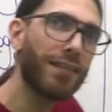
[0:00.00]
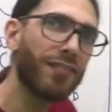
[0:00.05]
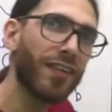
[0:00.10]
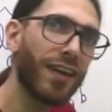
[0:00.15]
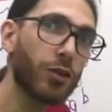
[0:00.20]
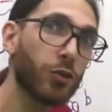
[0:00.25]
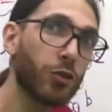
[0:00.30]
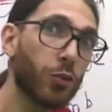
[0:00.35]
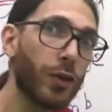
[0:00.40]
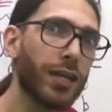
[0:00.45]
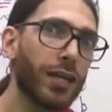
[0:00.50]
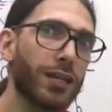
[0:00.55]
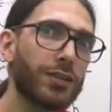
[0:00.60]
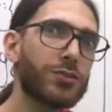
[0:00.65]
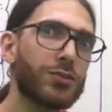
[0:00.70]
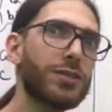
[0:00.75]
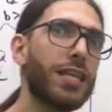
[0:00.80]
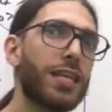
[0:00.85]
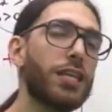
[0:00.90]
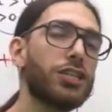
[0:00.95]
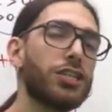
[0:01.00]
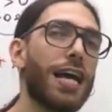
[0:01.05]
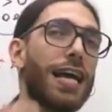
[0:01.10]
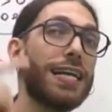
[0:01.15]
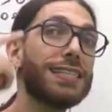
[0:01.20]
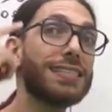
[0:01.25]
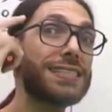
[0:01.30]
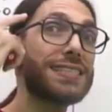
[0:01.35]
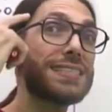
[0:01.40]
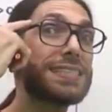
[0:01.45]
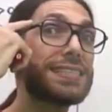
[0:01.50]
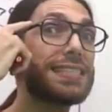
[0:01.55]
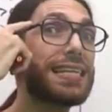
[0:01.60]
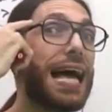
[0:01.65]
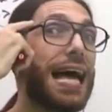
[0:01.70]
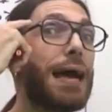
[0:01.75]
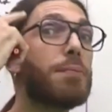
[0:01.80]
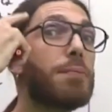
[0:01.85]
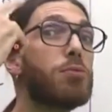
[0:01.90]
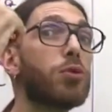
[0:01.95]
vendo isso, ele já
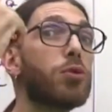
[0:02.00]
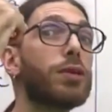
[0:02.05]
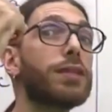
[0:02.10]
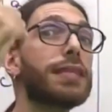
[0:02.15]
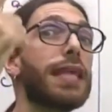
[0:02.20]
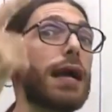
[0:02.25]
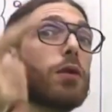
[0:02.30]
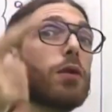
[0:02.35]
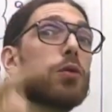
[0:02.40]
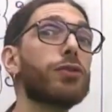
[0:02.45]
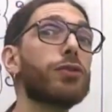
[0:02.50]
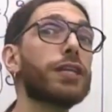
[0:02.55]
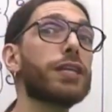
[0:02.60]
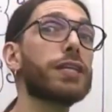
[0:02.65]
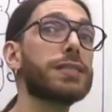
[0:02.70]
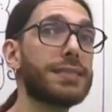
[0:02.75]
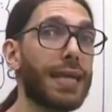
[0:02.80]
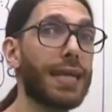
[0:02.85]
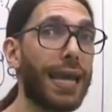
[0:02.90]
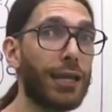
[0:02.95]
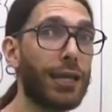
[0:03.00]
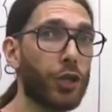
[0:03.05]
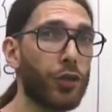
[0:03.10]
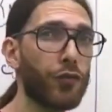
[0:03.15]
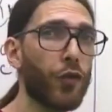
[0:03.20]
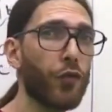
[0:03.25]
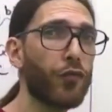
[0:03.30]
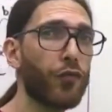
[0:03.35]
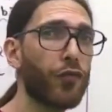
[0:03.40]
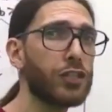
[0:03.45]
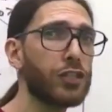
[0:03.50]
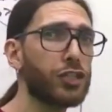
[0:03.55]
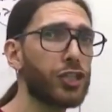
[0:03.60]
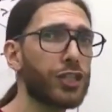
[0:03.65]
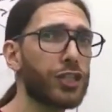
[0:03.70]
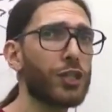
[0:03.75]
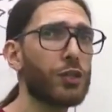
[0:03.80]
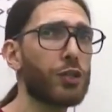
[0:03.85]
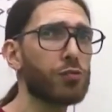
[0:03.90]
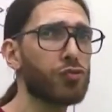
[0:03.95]
sabe o que está acontecendo. Eu vou fingir
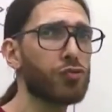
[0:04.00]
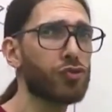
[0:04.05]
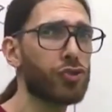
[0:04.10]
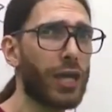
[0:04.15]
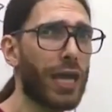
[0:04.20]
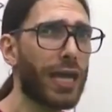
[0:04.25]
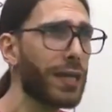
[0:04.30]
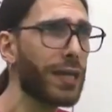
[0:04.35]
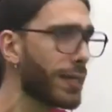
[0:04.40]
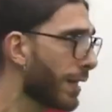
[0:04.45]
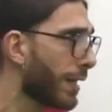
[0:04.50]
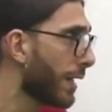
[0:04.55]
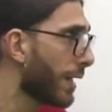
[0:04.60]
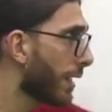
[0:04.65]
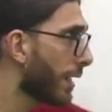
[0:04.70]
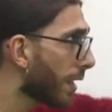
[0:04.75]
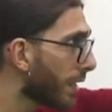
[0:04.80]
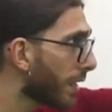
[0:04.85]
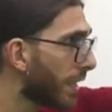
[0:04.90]
que eu não sei e